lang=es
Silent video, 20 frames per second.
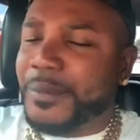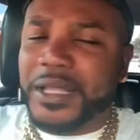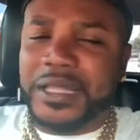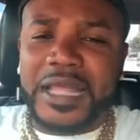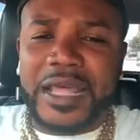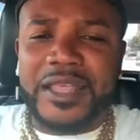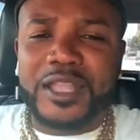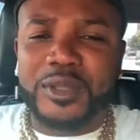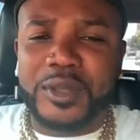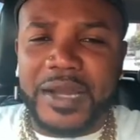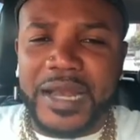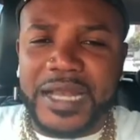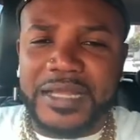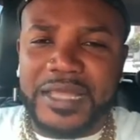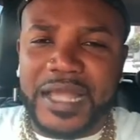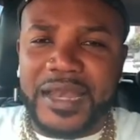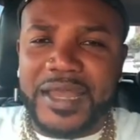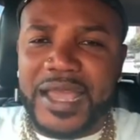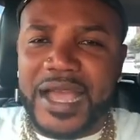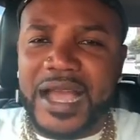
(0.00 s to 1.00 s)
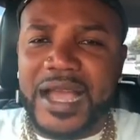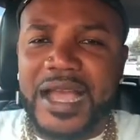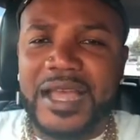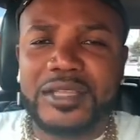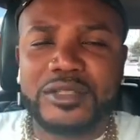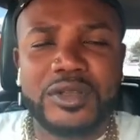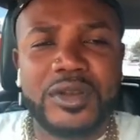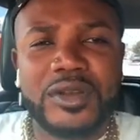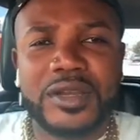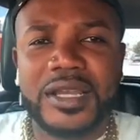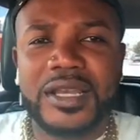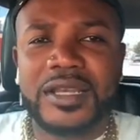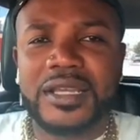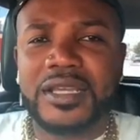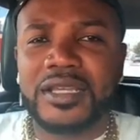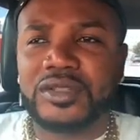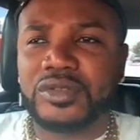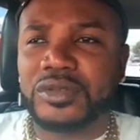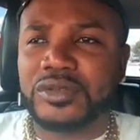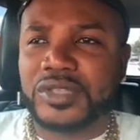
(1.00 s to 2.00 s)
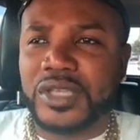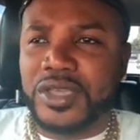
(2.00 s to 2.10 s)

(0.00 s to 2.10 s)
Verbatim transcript: se meta dentro del altar y haga eso lo que él hizo.